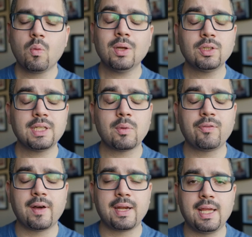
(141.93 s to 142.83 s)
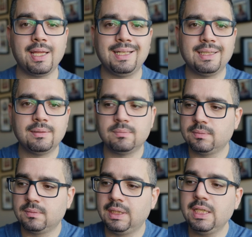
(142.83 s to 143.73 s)
Quando andiamo a fare il,
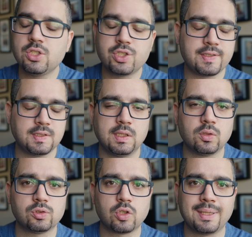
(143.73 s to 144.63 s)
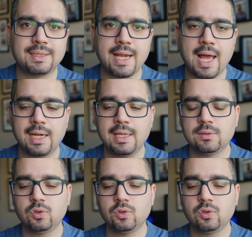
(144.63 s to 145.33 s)
l'ingest del nostro materiale,